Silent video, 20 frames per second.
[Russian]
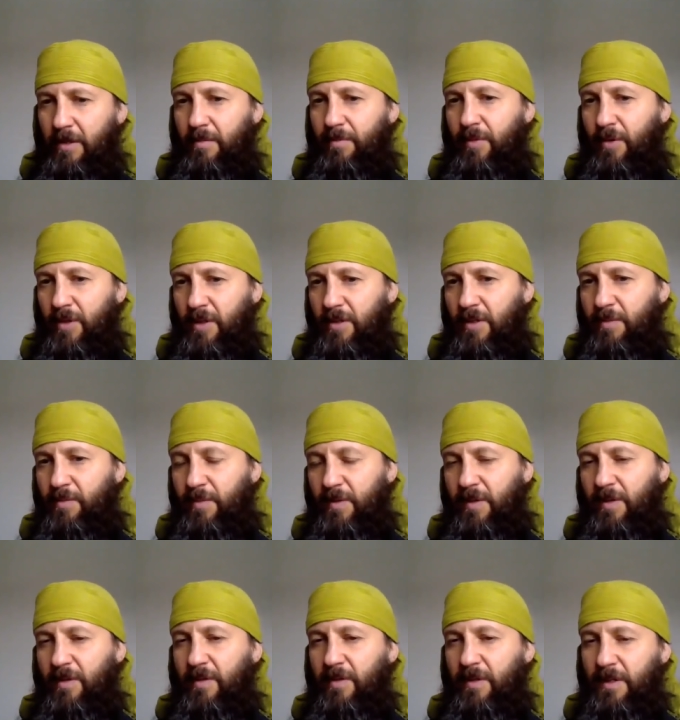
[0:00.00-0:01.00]
просто
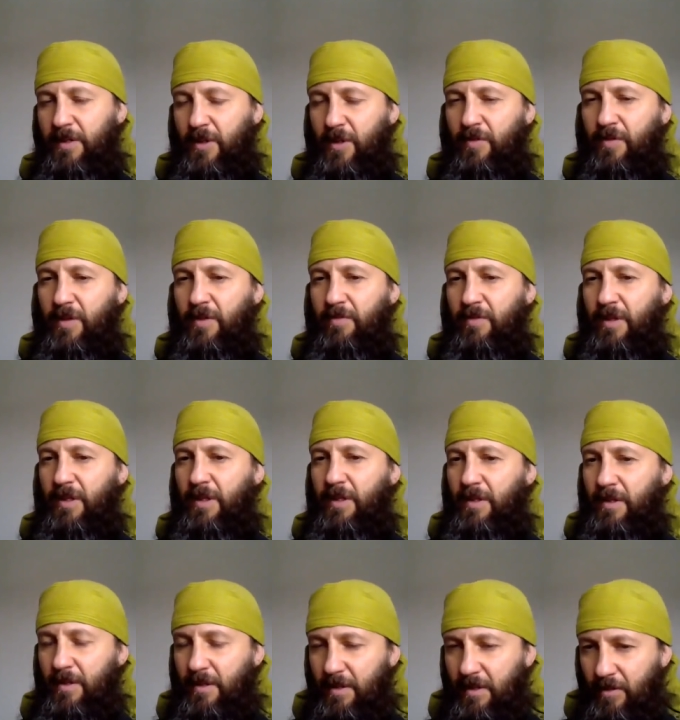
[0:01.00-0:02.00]
э, основанного
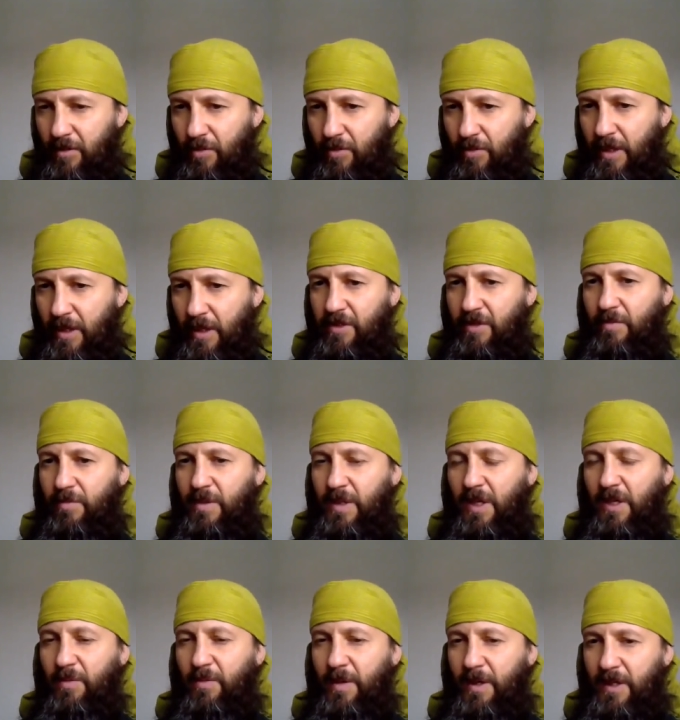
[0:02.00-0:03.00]
на ну, качественном
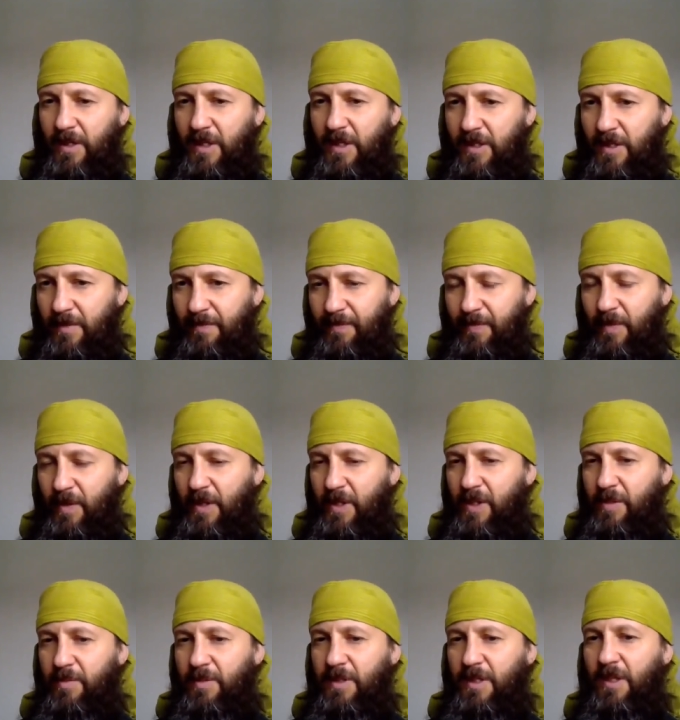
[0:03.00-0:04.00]
сильном магните,
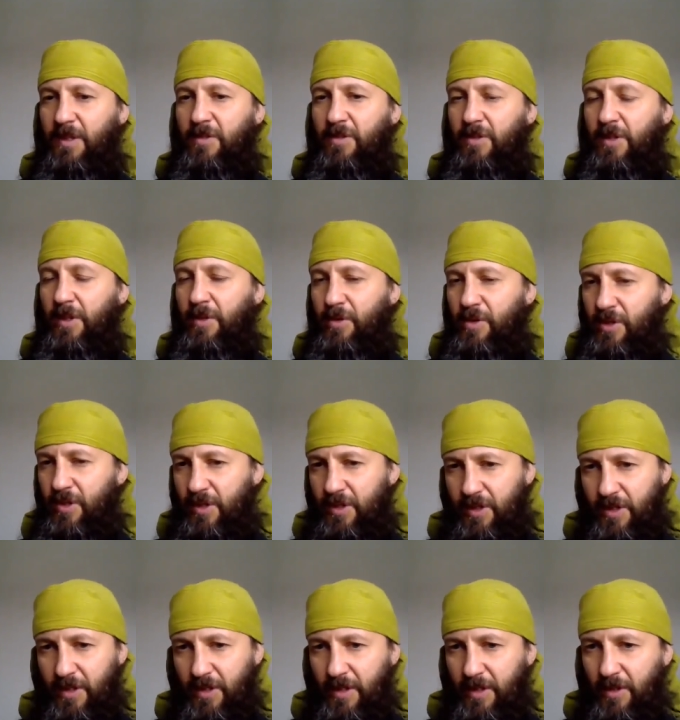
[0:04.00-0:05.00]
даже без каких-то
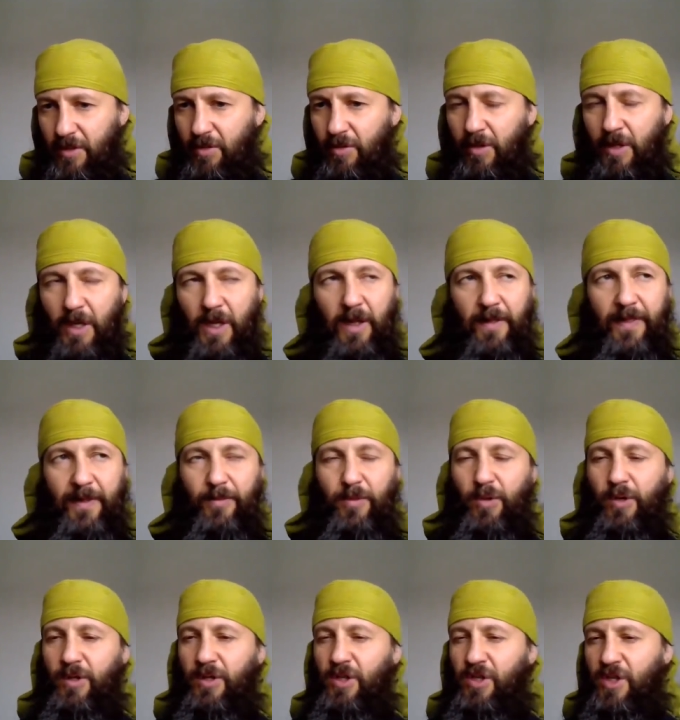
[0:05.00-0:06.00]
сложностей, оно
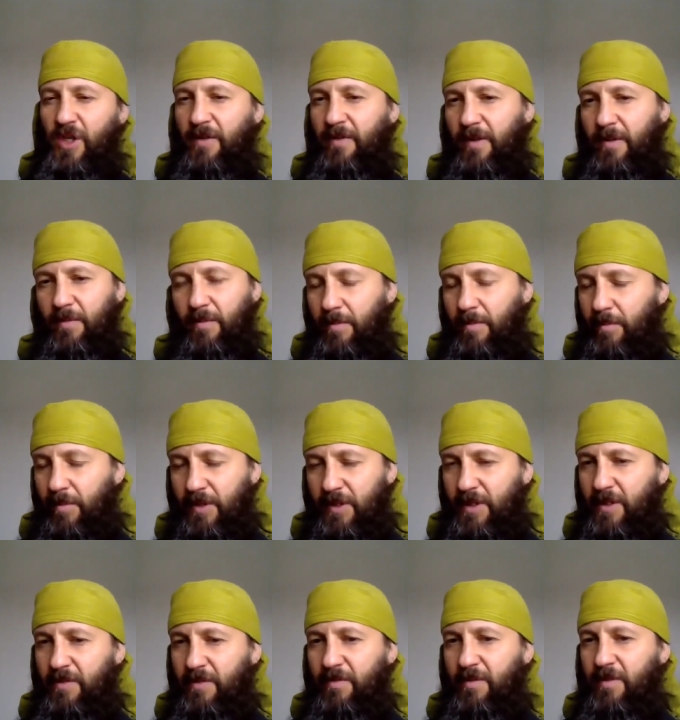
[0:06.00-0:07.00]
намного дешевле
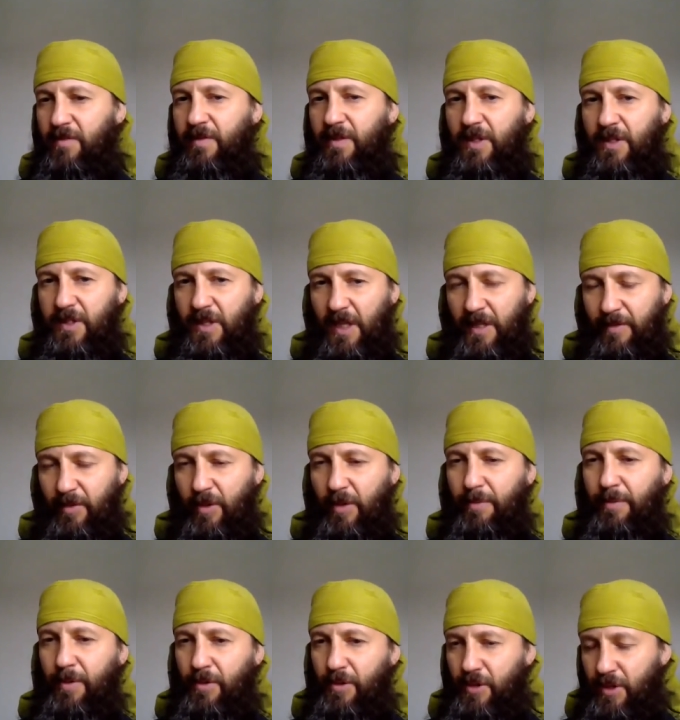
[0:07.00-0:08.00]
бензинового двигателя, намного
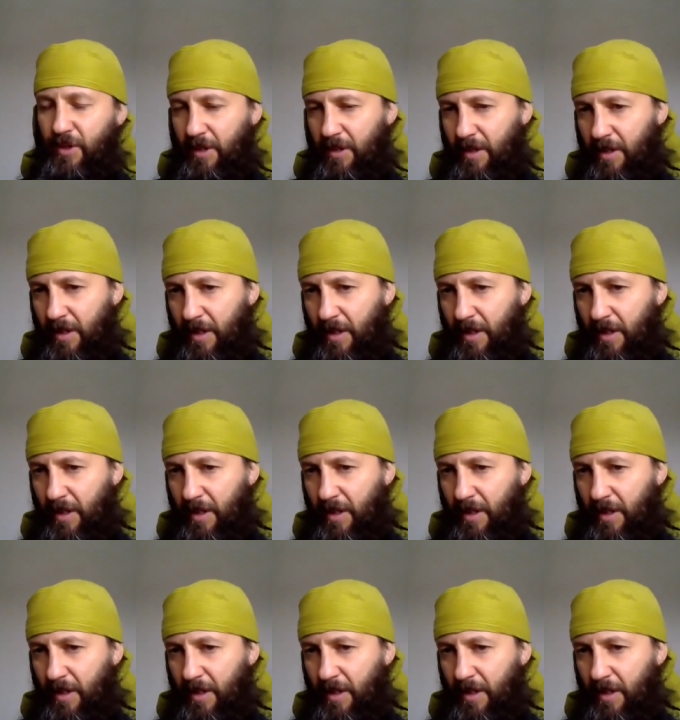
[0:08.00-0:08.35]
проще.